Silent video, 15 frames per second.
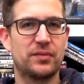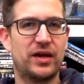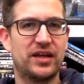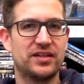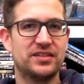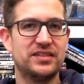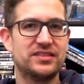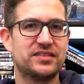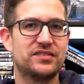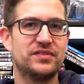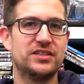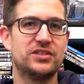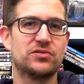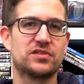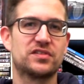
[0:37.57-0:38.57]
Ende dieses
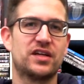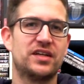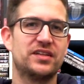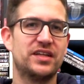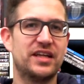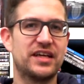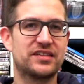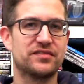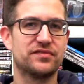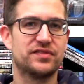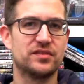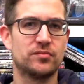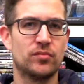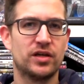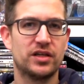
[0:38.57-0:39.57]
Videos den nächsten
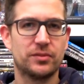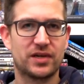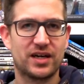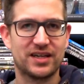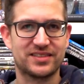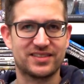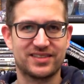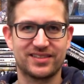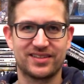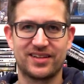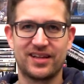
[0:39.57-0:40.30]
Film im Kasten.